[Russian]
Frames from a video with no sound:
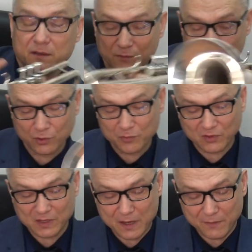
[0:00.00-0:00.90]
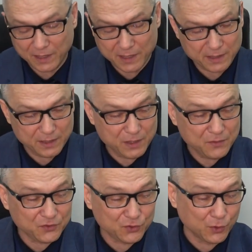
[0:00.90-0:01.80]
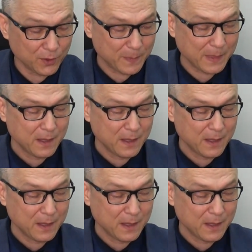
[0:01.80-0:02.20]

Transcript: Вот, собственно говоря, и все.